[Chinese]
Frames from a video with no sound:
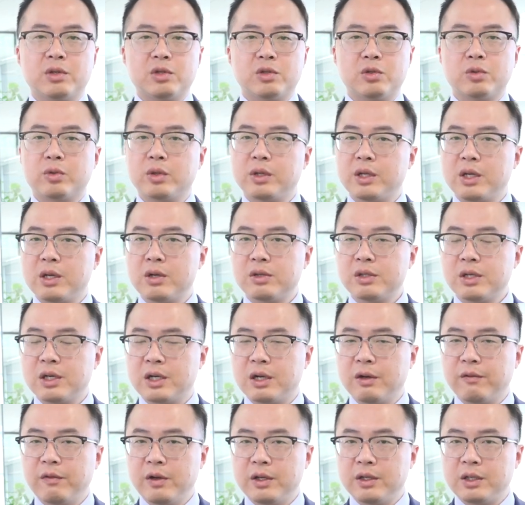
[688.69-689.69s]
如果您有任
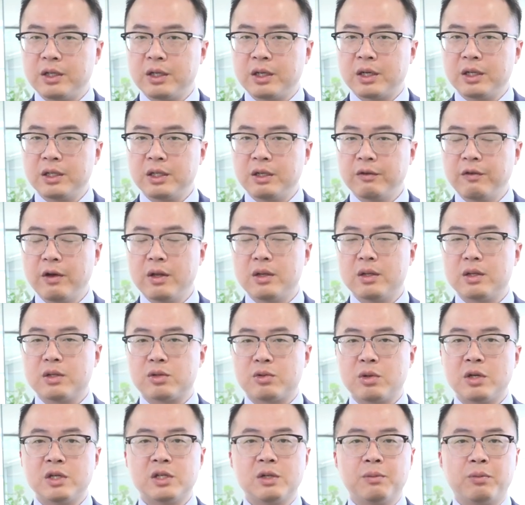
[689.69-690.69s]
何问题和疑问，
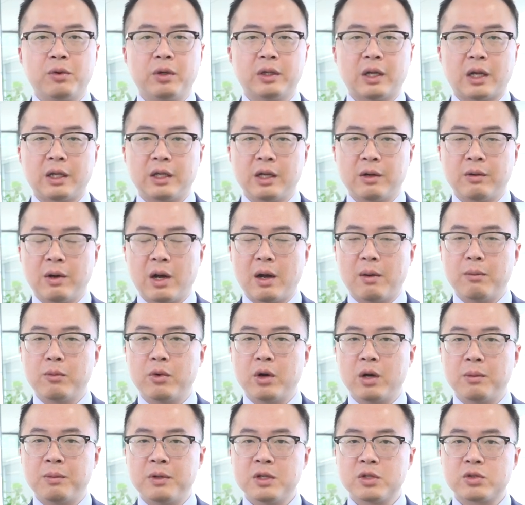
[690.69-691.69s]
随时拨打电话
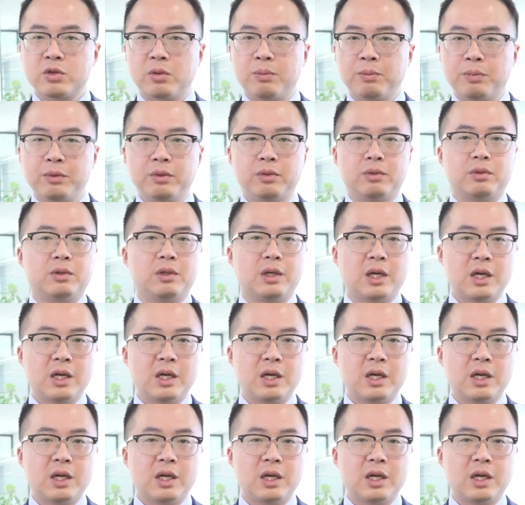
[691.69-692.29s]
墨尔本总部